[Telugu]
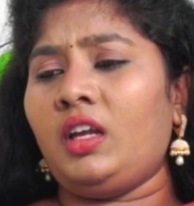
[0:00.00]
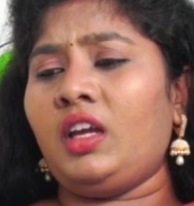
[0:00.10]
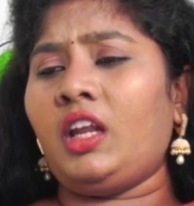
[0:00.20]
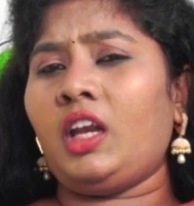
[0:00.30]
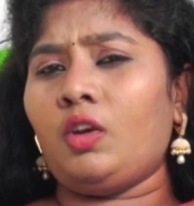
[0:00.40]

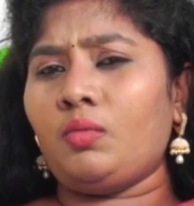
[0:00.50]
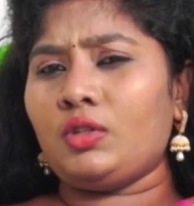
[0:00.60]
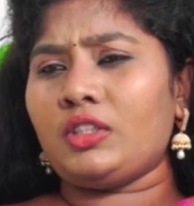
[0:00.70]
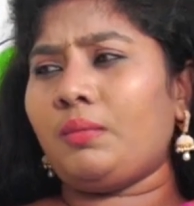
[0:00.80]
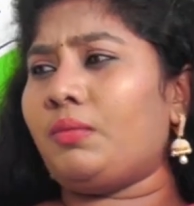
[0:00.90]
నేనే రెండు
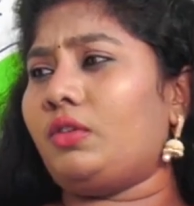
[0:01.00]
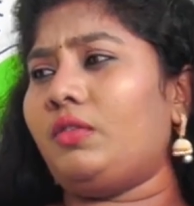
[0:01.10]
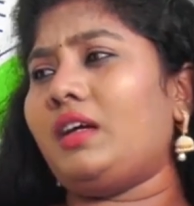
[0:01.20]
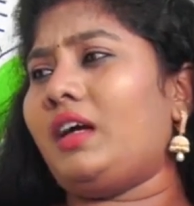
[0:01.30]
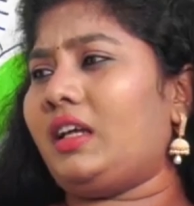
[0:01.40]
మూడు సార్లు
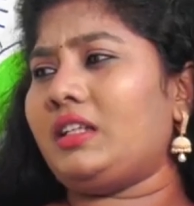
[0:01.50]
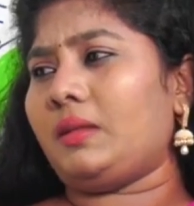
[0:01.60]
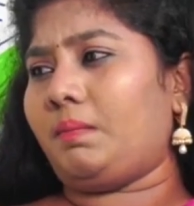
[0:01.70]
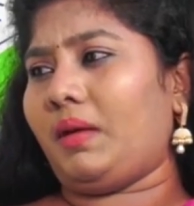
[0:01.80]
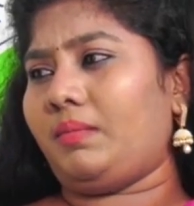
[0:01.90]
పృథ్వీ గారికి
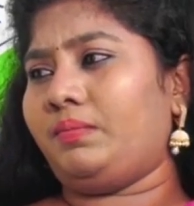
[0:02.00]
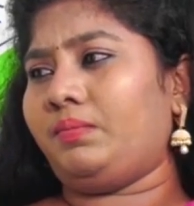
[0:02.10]
చెప్పాను